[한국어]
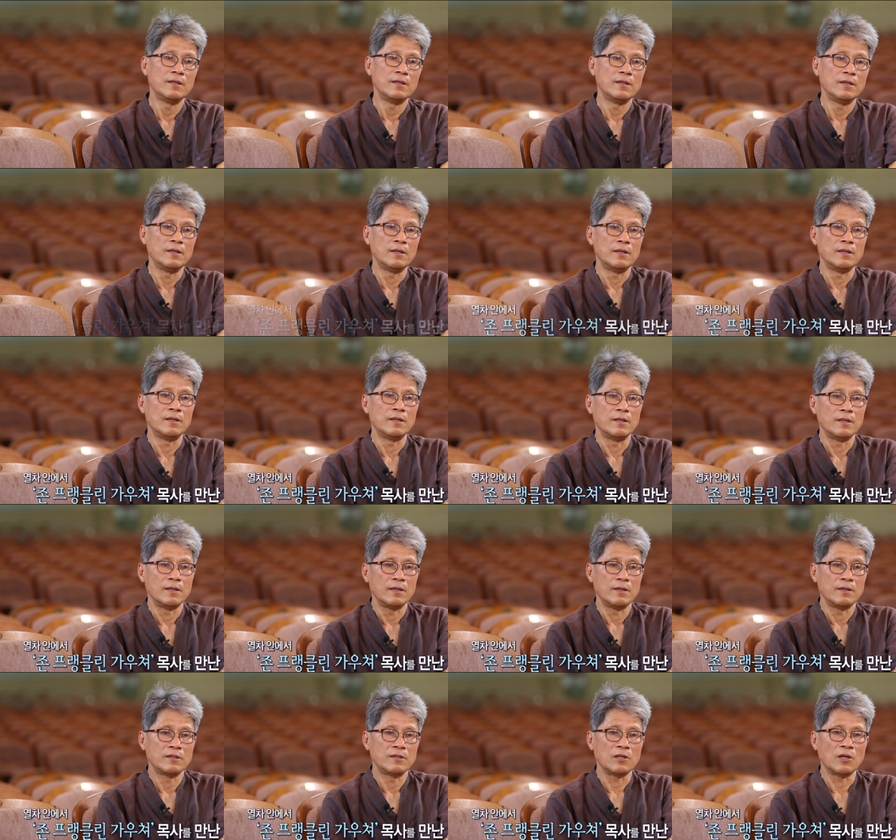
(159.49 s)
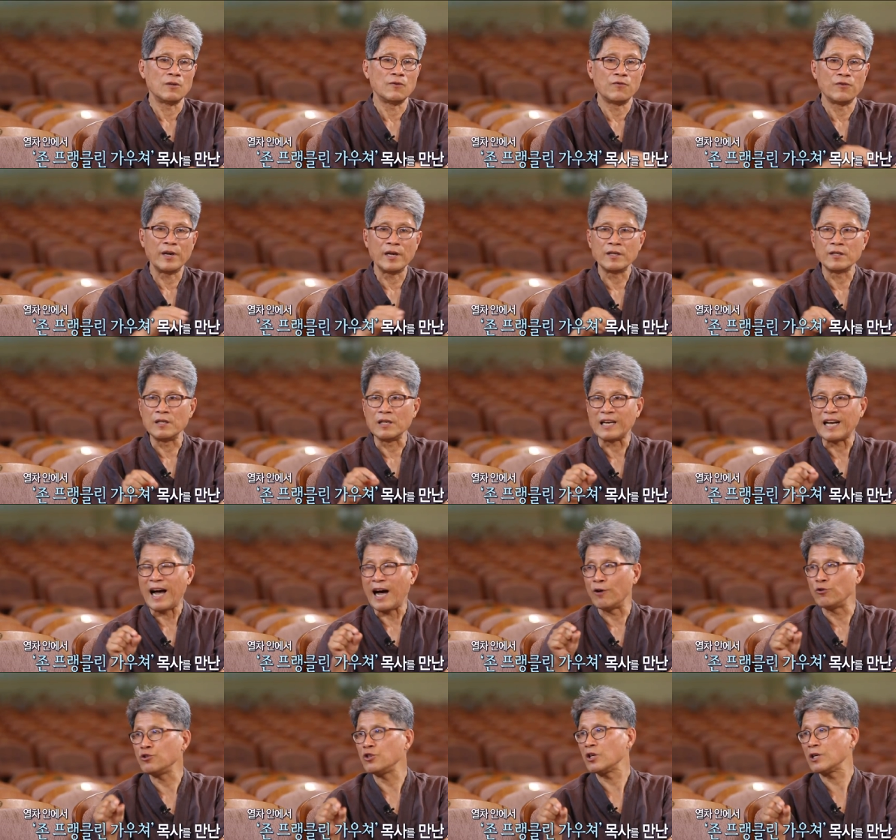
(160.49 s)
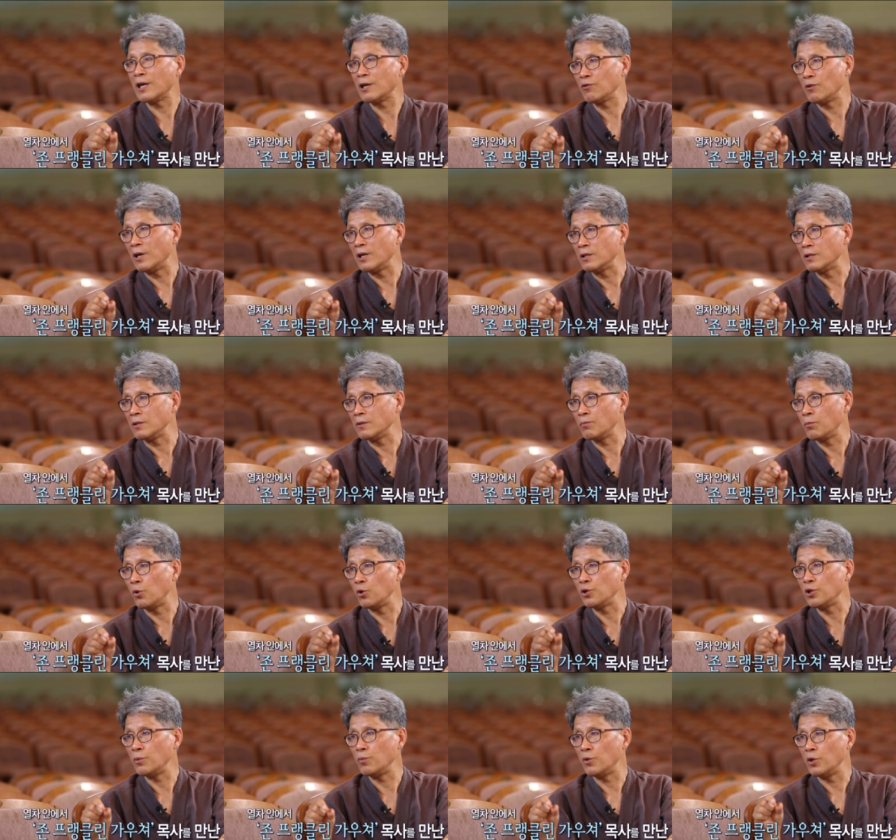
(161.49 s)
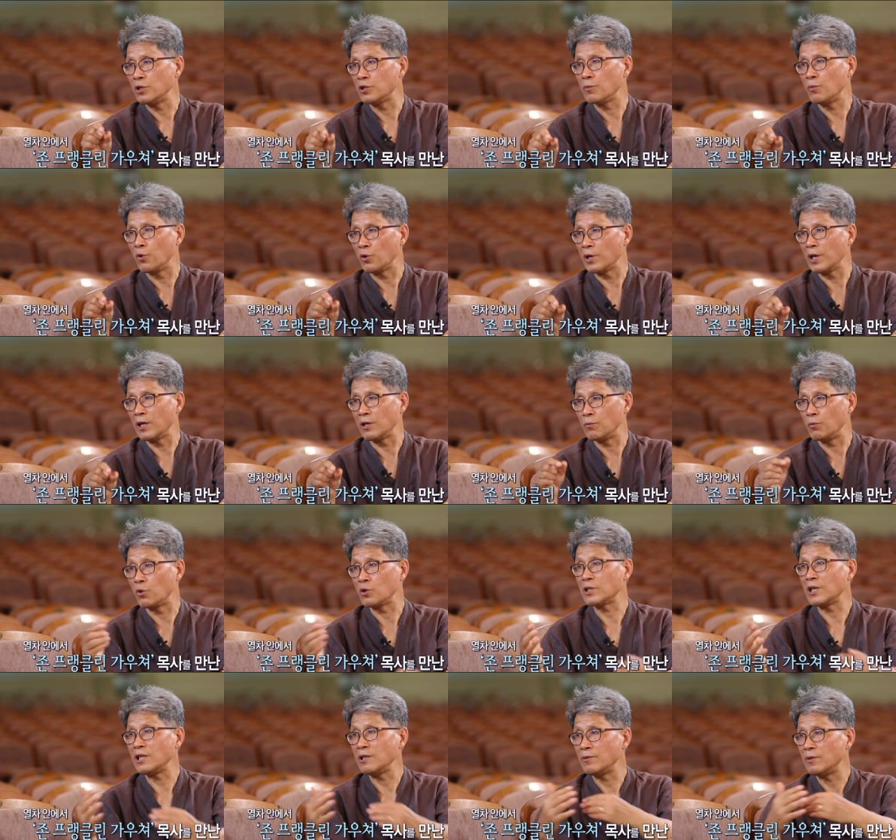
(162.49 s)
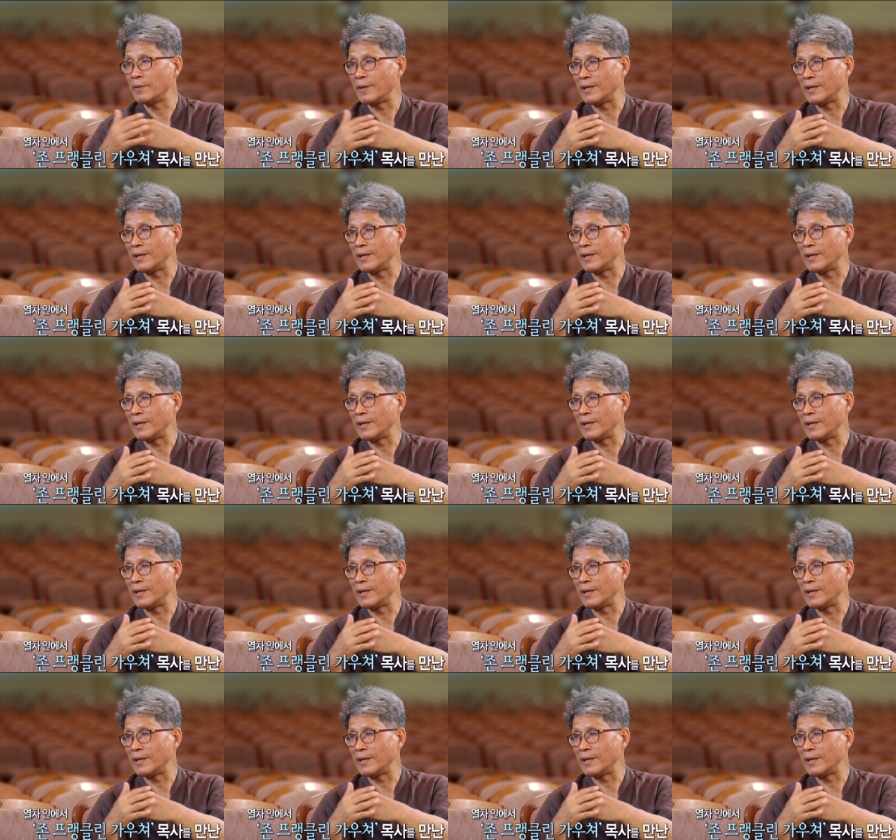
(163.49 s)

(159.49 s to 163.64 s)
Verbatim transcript: 어, 존 프랭클린 가우처라고 하는 볼티모어에서 목회하는 목사님을